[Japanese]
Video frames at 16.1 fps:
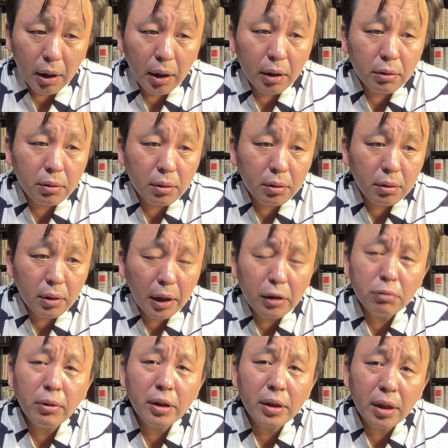あの
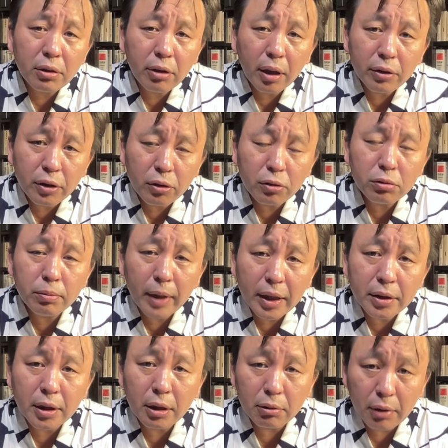アルメニアと
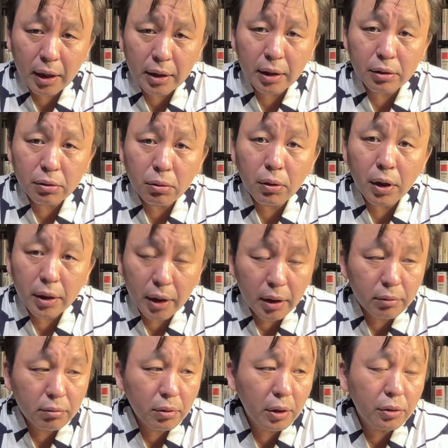アゼルバイジャンの話とか
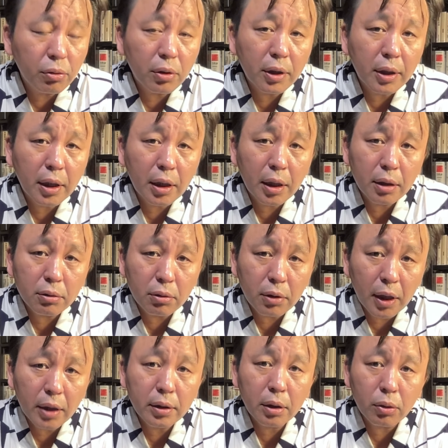ねそれからあ
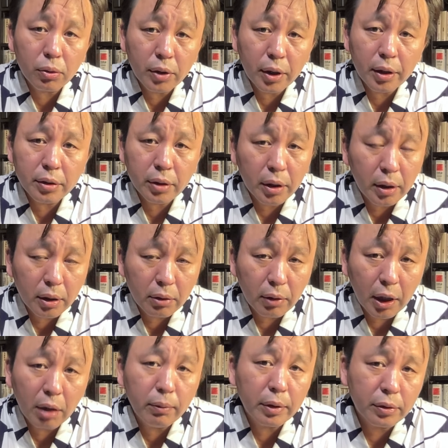のガザの停戦案
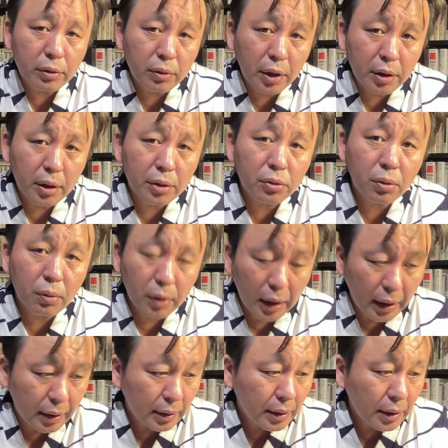のハマスの話と
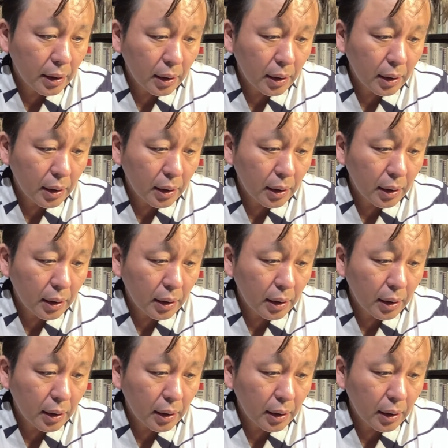か、